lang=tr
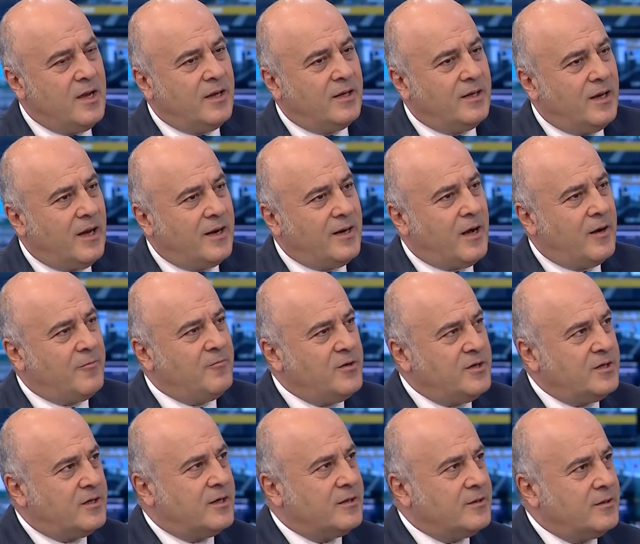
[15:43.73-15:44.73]
E, yani
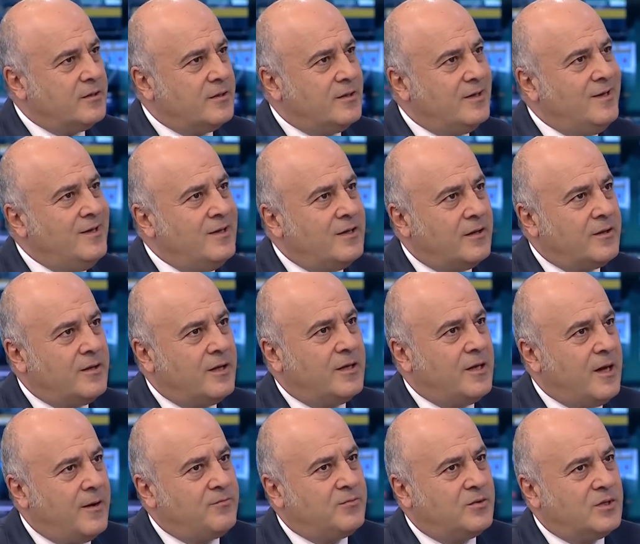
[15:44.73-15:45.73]
Amerika'nın İran'a
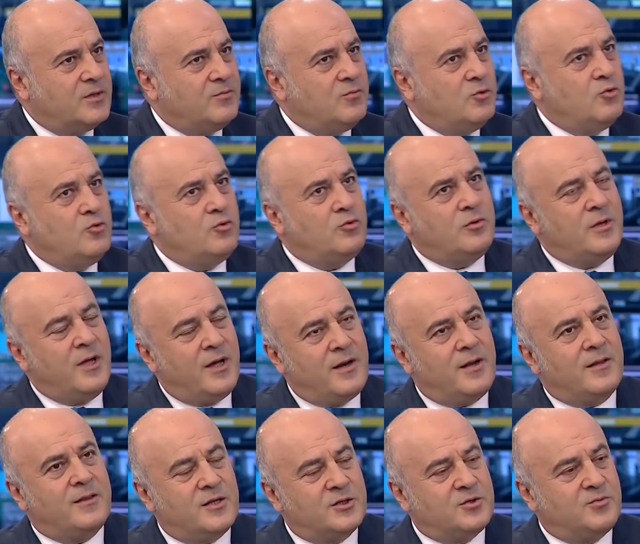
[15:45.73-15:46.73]
yaptırımı nükleer
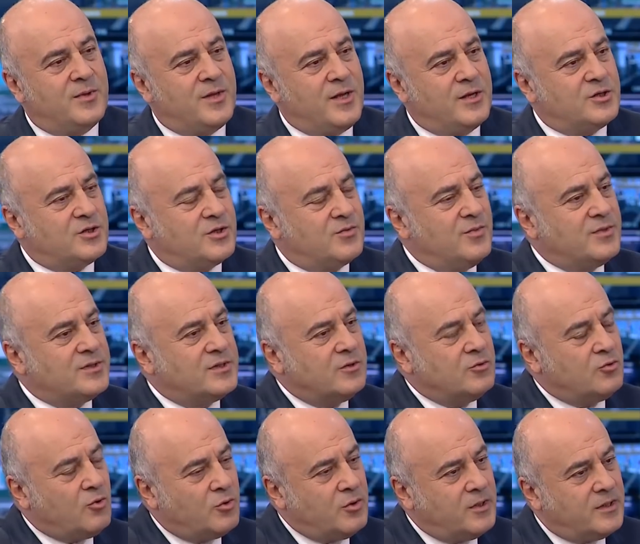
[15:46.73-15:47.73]
anlaşmadan
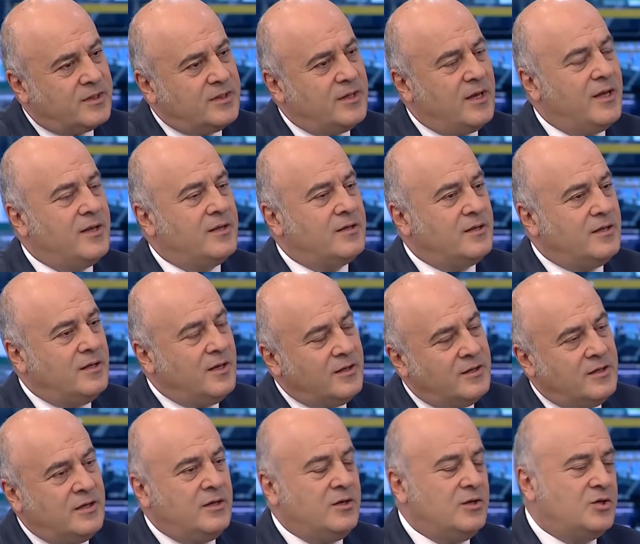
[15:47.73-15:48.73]
çıkması doları
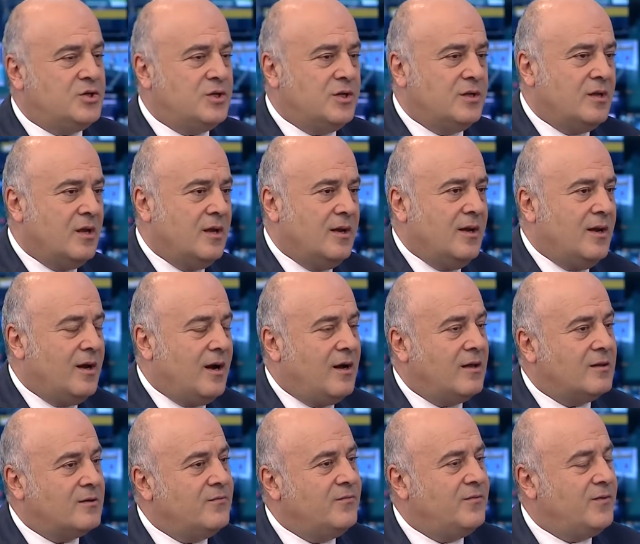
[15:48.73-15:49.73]
etkilediği için
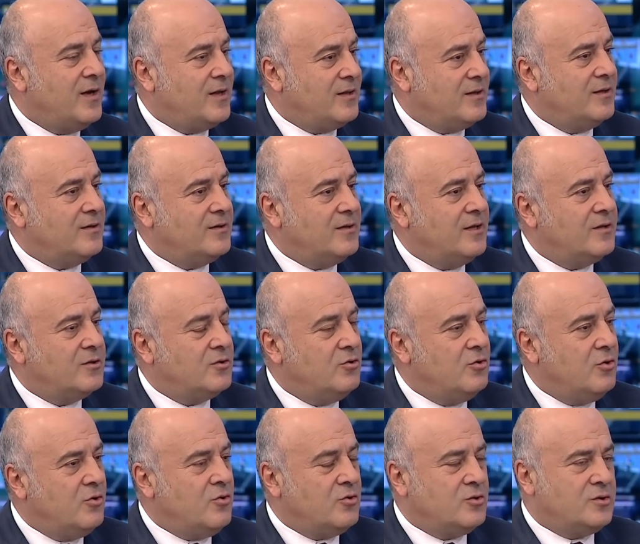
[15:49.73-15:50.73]
altın Doğru. fiyatlarını
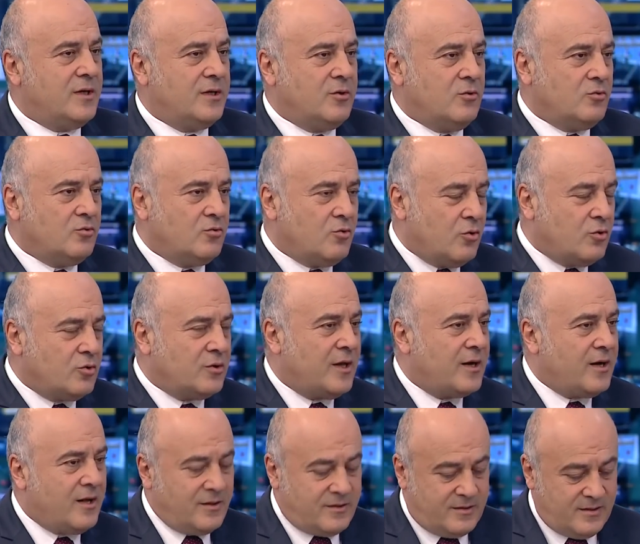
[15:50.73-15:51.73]
etkiliyor. Yoksa hani onu
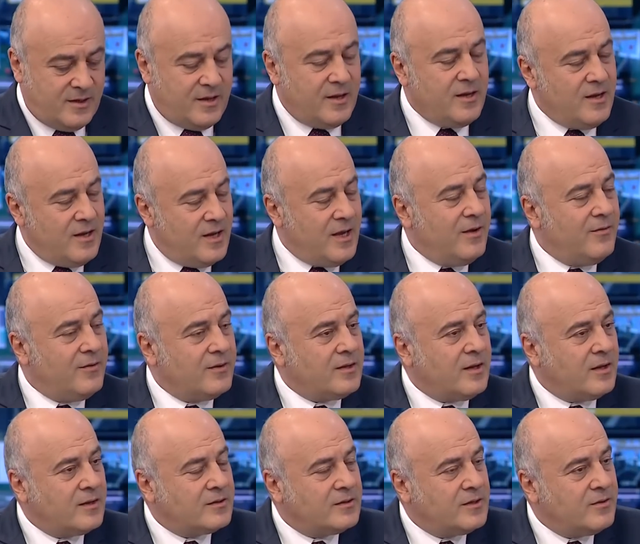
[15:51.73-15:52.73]
oradan altına evet
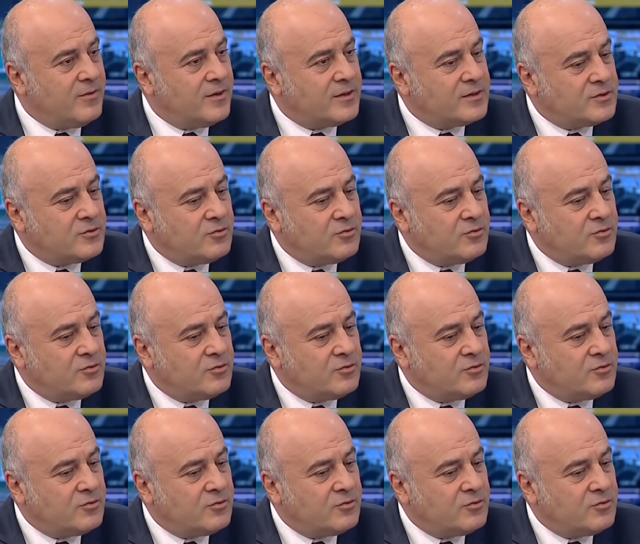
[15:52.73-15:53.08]
altına bir etkisi